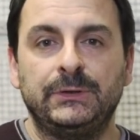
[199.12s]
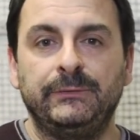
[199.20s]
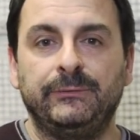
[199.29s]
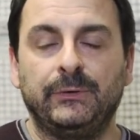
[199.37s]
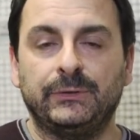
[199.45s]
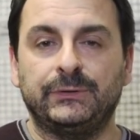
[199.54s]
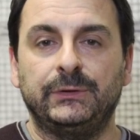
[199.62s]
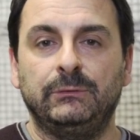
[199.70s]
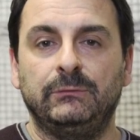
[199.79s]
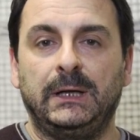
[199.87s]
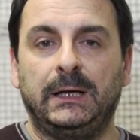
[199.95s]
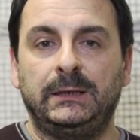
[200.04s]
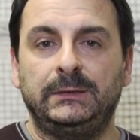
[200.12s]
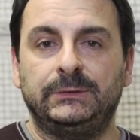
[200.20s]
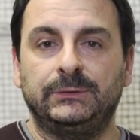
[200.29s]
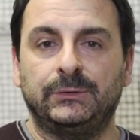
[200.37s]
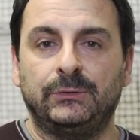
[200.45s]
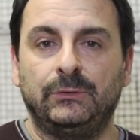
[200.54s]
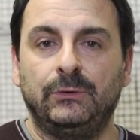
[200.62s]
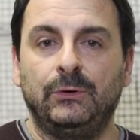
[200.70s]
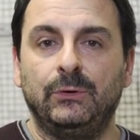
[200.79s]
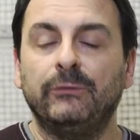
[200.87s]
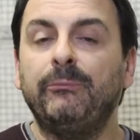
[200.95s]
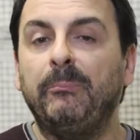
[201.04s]
ci fosse un altro
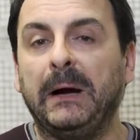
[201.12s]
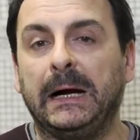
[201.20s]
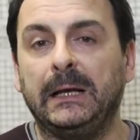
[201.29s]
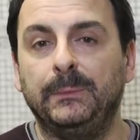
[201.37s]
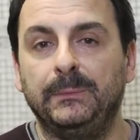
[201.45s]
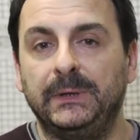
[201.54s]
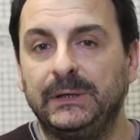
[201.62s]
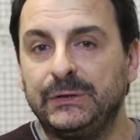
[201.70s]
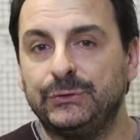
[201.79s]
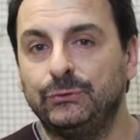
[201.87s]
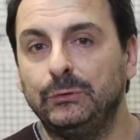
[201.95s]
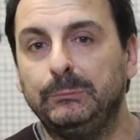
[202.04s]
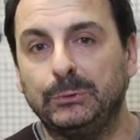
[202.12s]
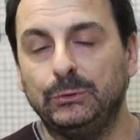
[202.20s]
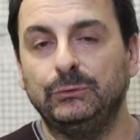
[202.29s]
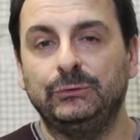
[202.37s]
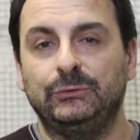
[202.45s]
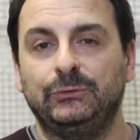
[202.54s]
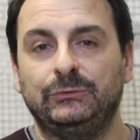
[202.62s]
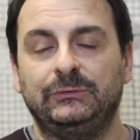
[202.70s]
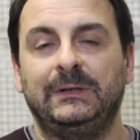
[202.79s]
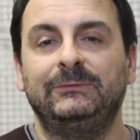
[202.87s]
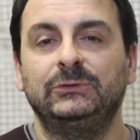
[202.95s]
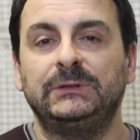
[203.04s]
Olof Palme, sono
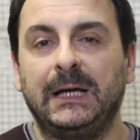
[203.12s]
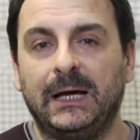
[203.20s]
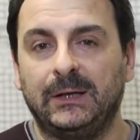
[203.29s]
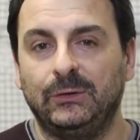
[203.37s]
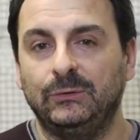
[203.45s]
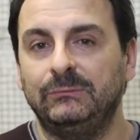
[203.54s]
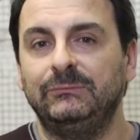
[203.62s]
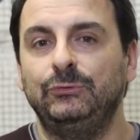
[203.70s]
pronto a votarlo.